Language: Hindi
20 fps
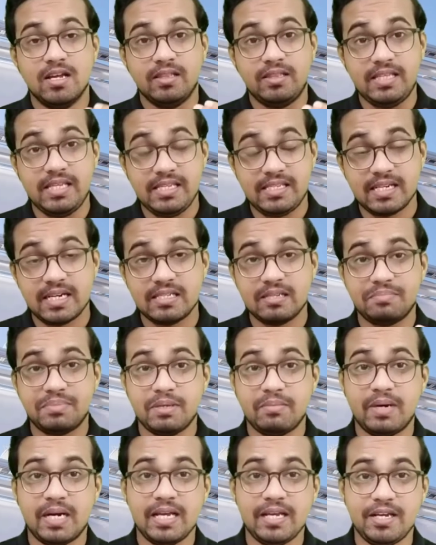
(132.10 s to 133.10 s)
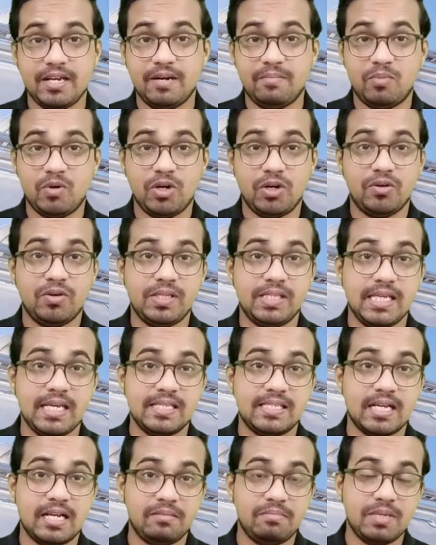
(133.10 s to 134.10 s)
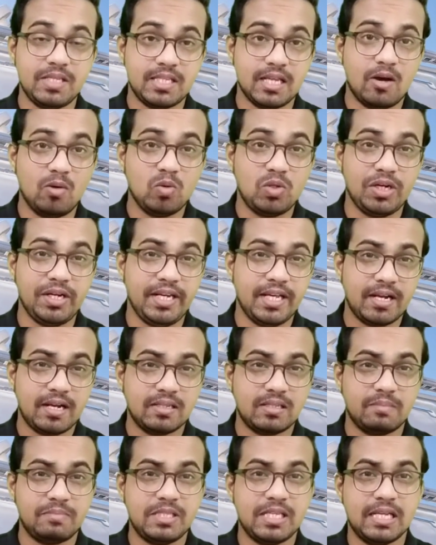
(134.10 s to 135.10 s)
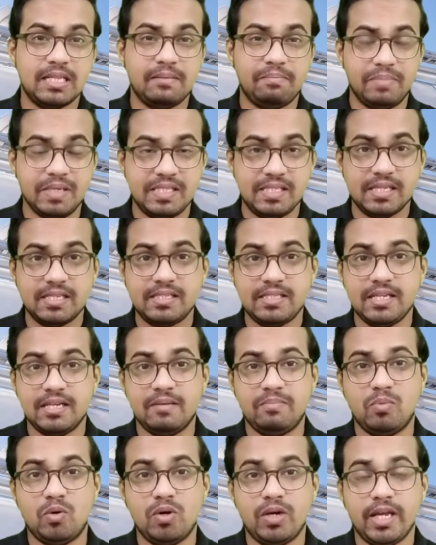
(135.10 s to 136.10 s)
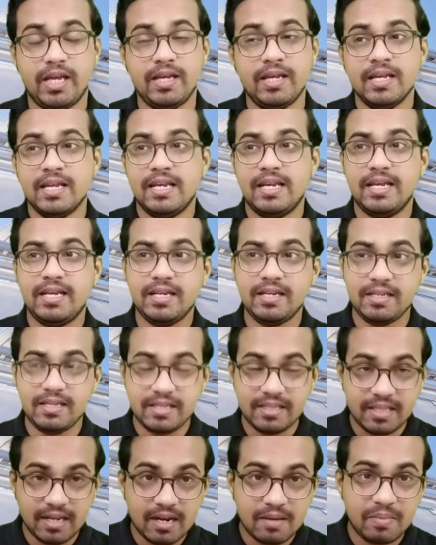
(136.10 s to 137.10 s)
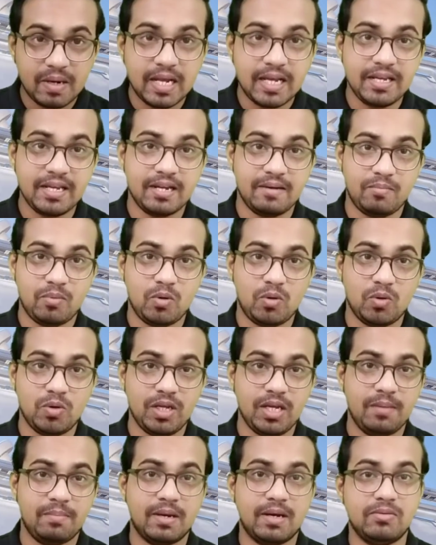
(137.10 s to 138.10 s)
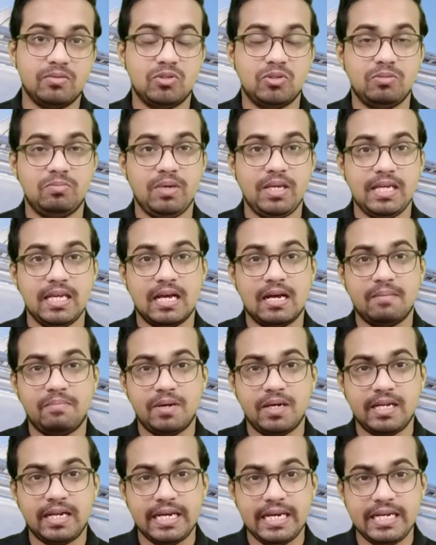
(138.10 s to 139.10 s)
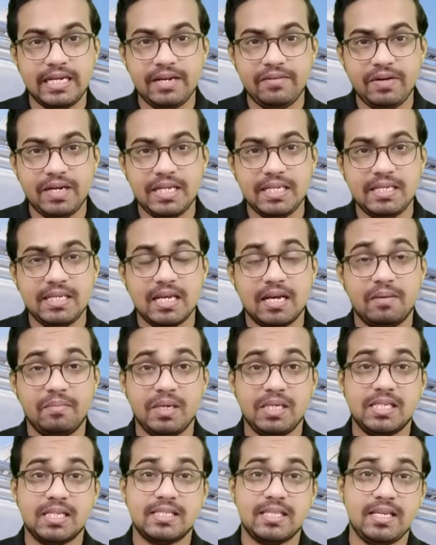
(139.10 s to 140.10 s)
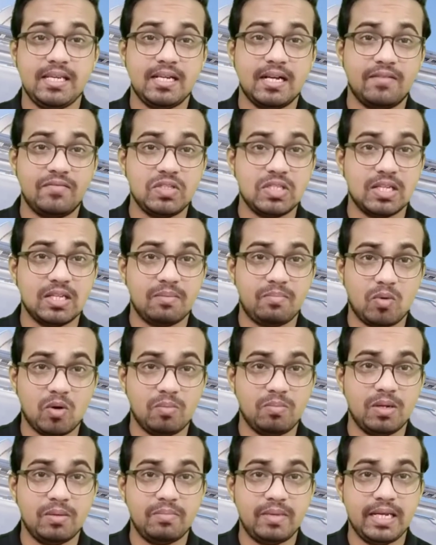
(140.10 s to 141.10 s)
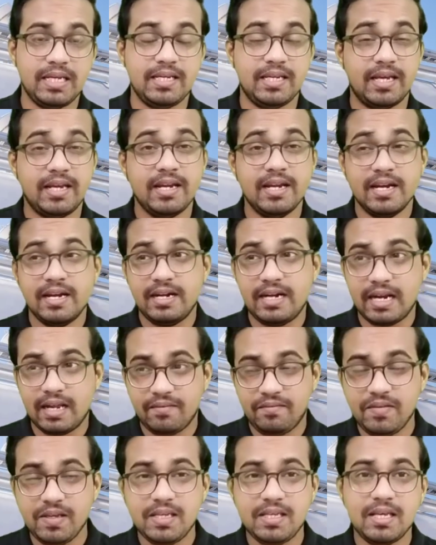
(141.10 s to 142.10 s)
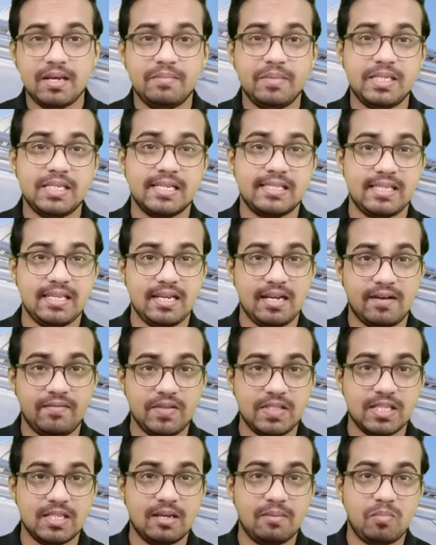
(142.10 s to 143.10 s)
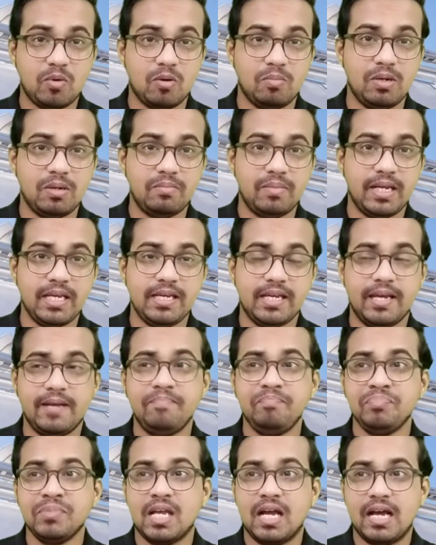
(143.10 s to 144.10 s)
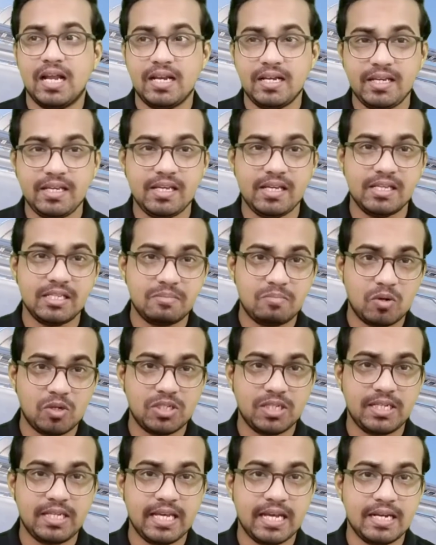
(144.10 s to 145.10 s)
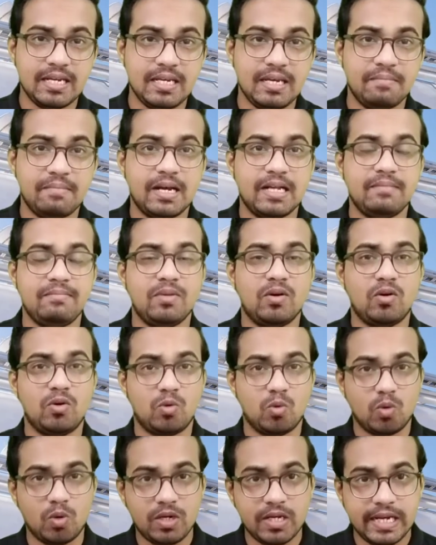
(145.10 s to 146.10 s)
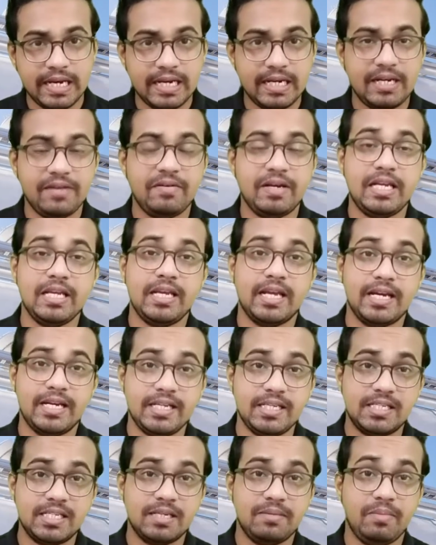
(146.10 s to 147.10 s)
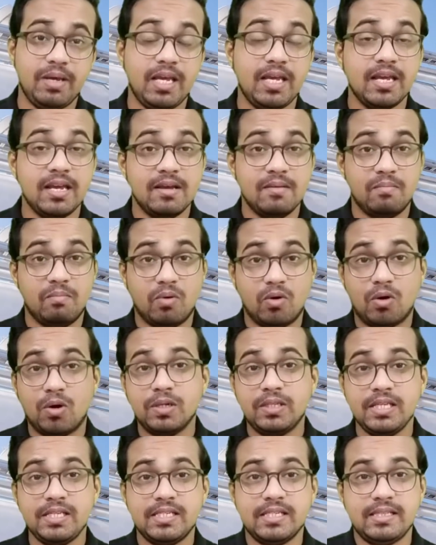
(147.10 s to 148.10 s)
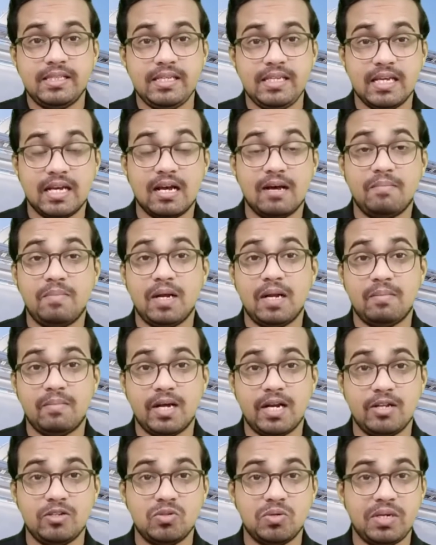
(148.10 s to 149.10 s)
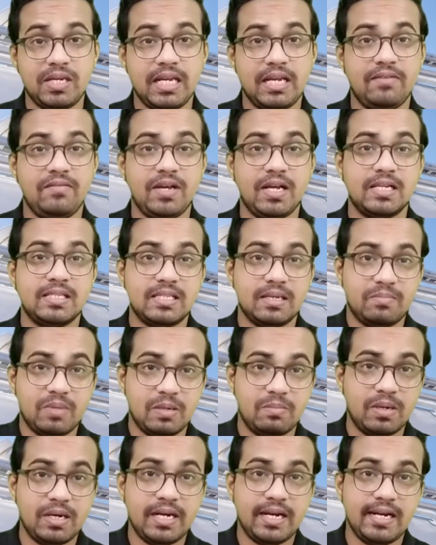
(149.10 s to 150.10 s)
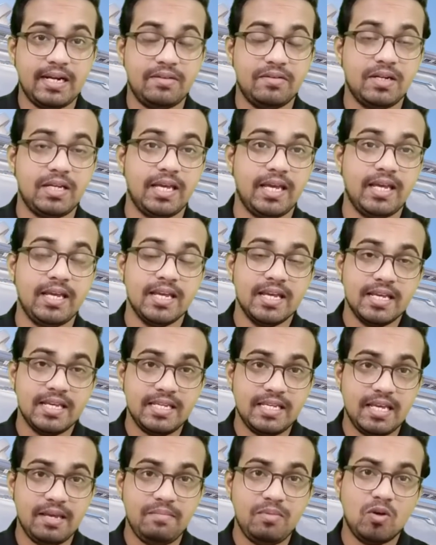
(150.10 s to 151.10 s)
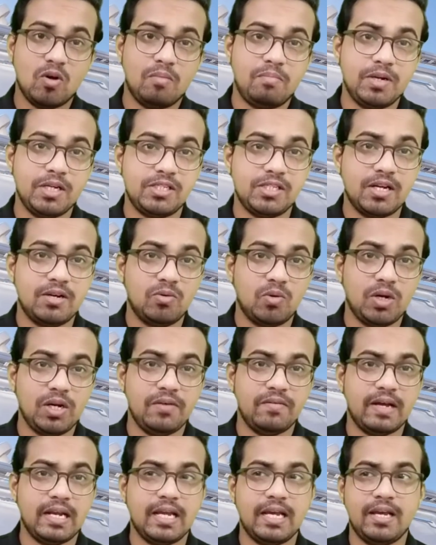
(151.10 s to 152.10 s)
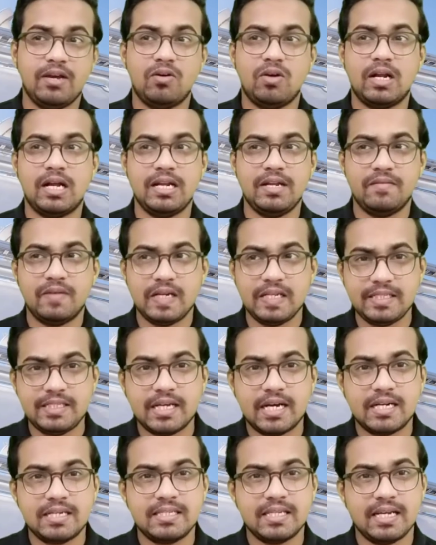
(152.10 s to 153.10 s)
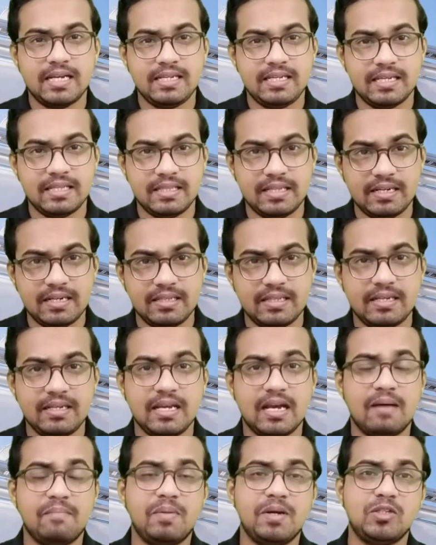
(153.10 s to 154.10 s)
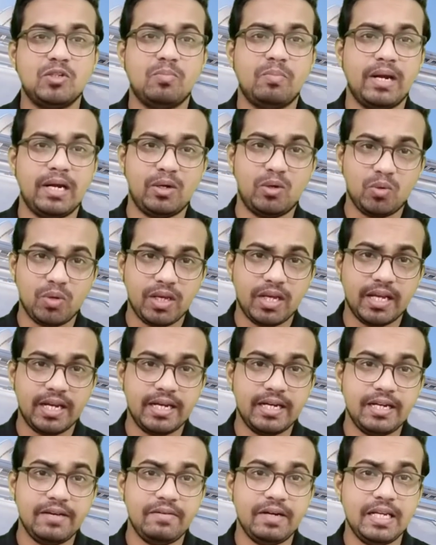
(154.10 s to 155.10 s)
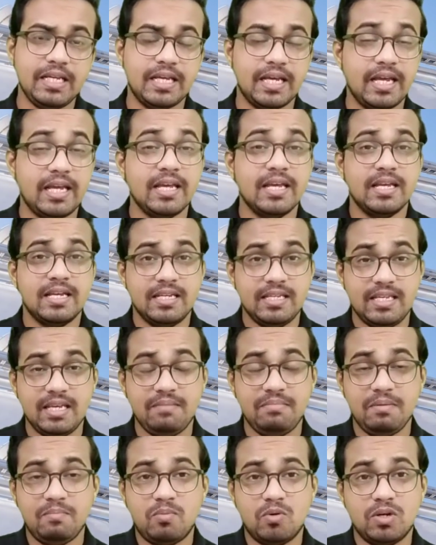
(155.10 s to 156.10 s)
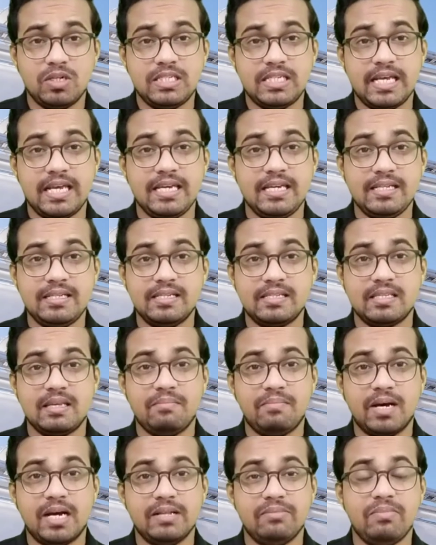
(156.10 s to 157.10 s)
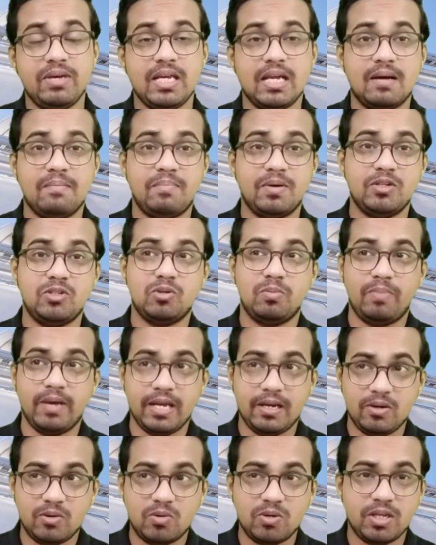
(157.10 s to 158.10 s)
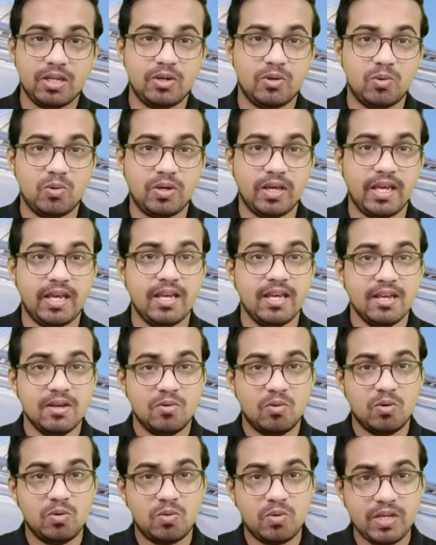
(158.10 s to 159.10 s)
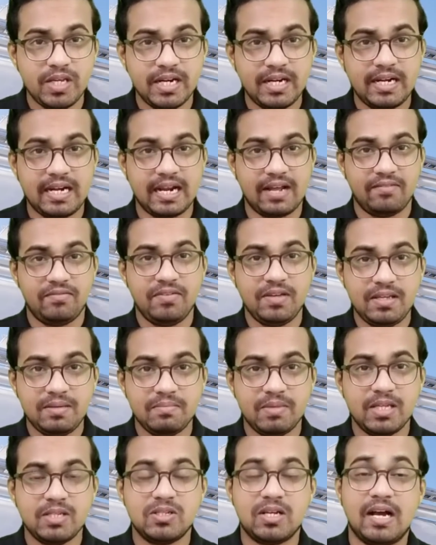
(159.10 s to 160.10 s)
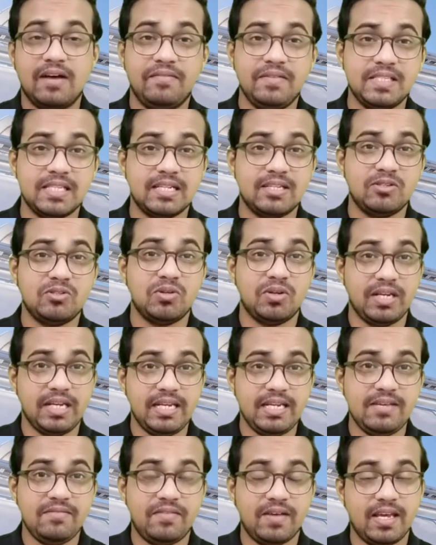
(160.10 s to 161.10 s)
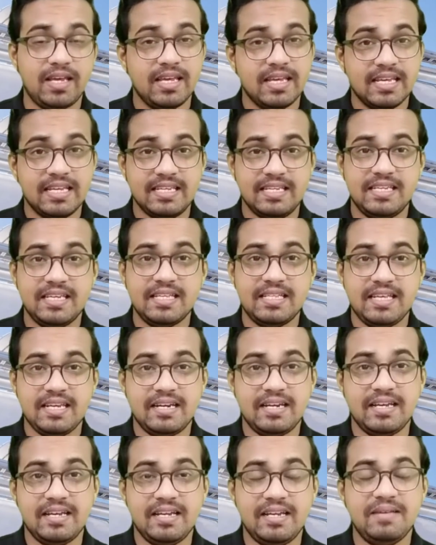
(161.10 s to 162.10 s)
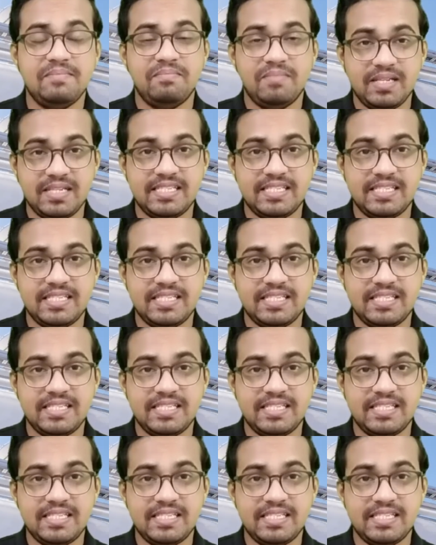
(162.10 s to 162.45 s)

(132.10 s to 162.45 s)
तीसरा सबसे बड़ा एयरपोर्ट है और इसी के साथ में साउथ इंडिया का सबसे ज़्यादा बिजिएस्ट एयरपोर्ट है लेकिन इतना बड़ा एयरपोर्ट होने के बावजूद भी यहाँ पर कनेक्टिविटी की हमेशा से ही काफ़ी ज़्यादा प्रॉब्लम रही है ट्रैफिक की हमेशा से ही काफ़ी ज़्यादा प्रॉब्लम रही है हालांकि इस प्रोजेक्ट के आने के बाद में और रोड कनेक्टिविटी के एडिशन में बहुत ही जल्दी यहाँ पर हमारा जो रेलवे का सबर्बन नेटवर्क है ये भी ऑपरेशनल होने वाला है और आने वाले चार साल के अंदर अंदर यहाँ पर जो मेट्रो मेट्रो की कनेक्टिविटी है ये भी पहुंच जाएगी जिसके बाद में यहाँ पर जो बेंगलोर के लोग हैं उनको ये ट्रैफिक में काफ़ी ज़्यादा जो रिलीफ है ये देखने के लिए मिल